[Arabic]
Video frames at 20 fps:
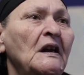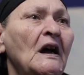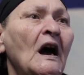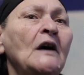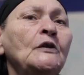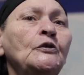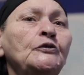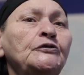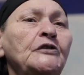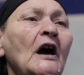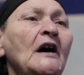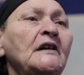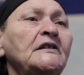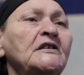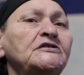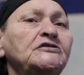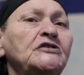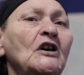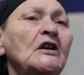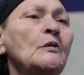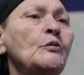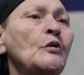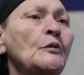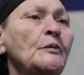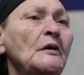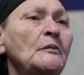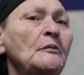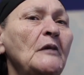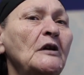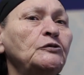قالوا ده انا اتضربوا
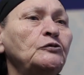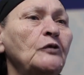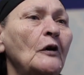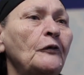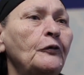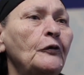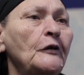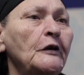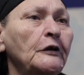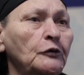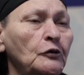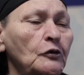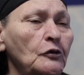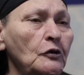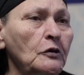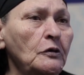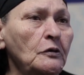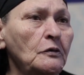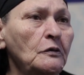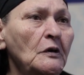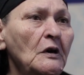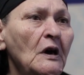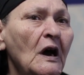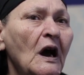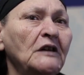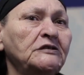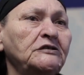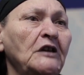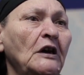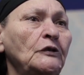بالمطوه في وركه
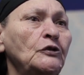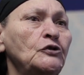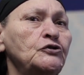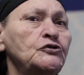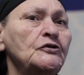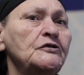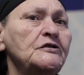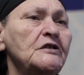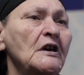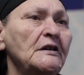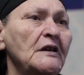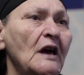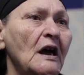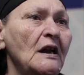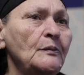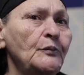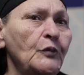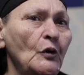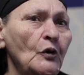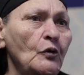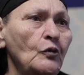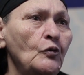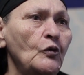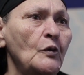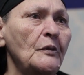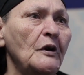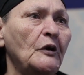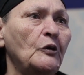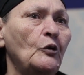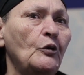قطع له شريان قلبه
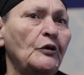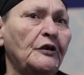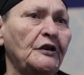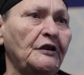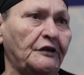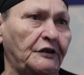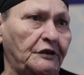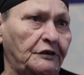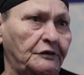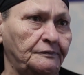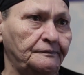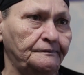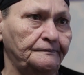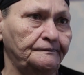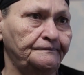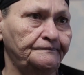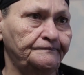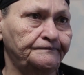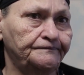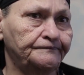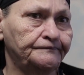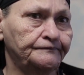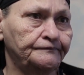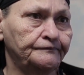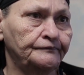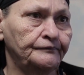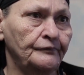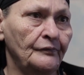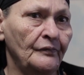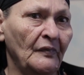وجري
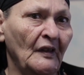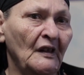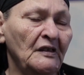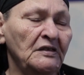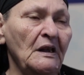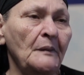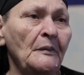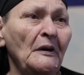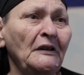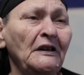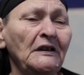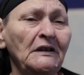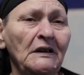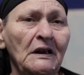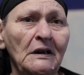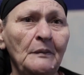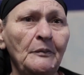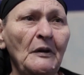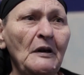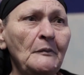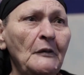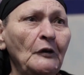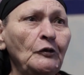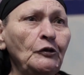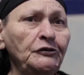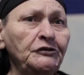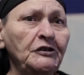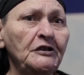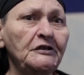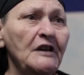طبعا انا على بال ما
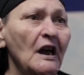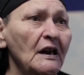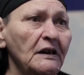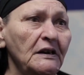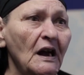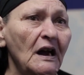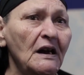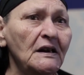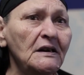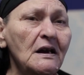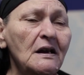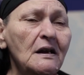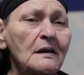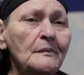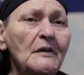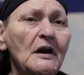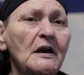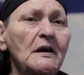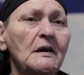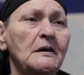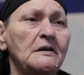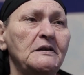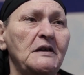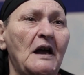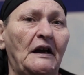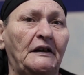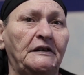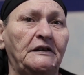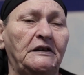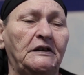رحت هناك انا ما
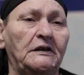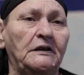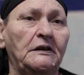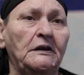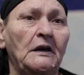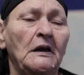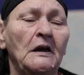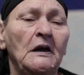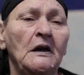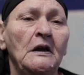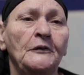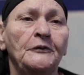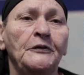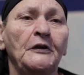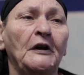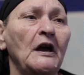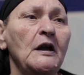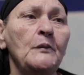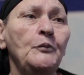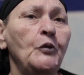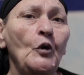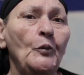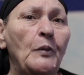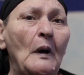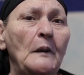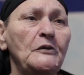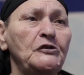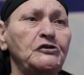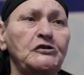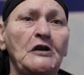يعني في
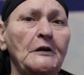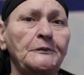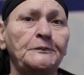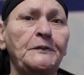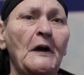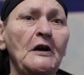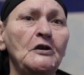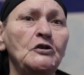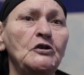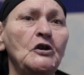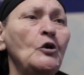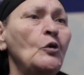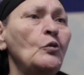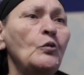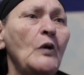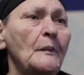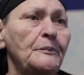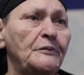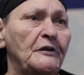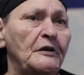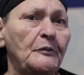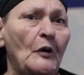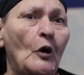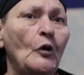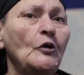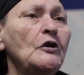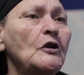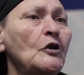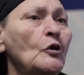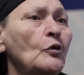غيبوبه مش عارفاه ان هو ابني
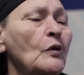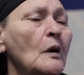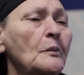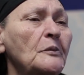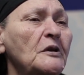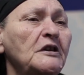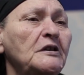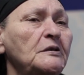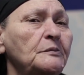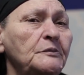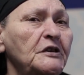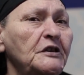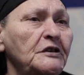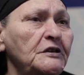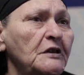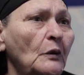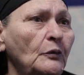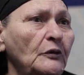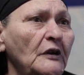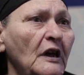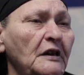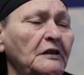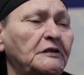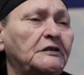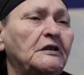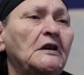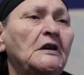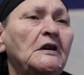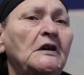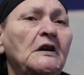بقول لي إيه، هو مين مين يا
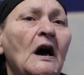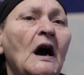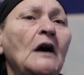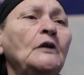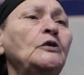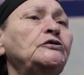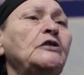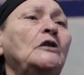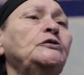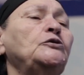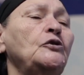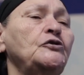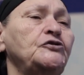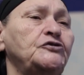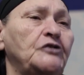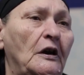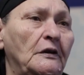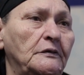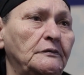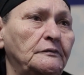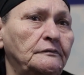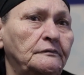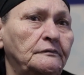اولاد قالوا ده دوكسه